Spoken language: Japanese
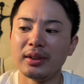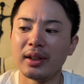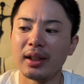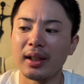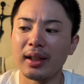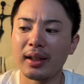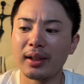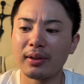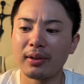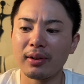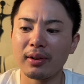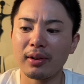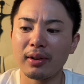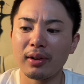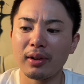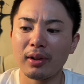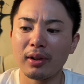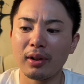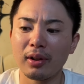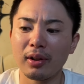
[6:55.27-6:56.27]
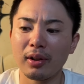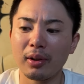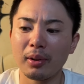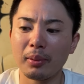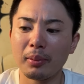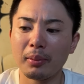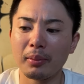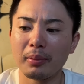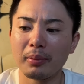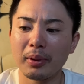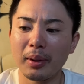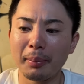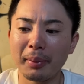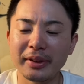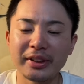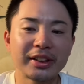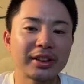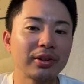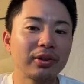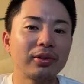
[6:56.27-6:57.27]
あのー、やっぱ
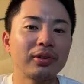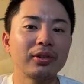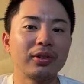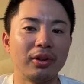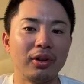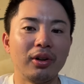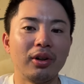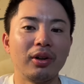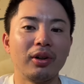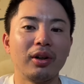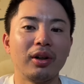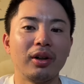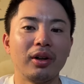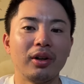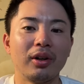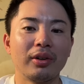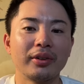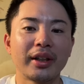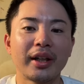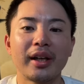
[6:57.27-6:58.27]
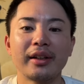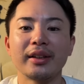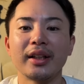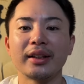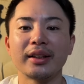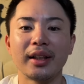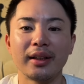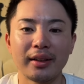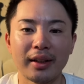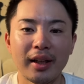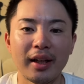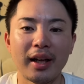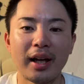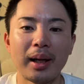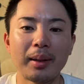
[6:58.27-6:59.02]
地方の大学だったんで、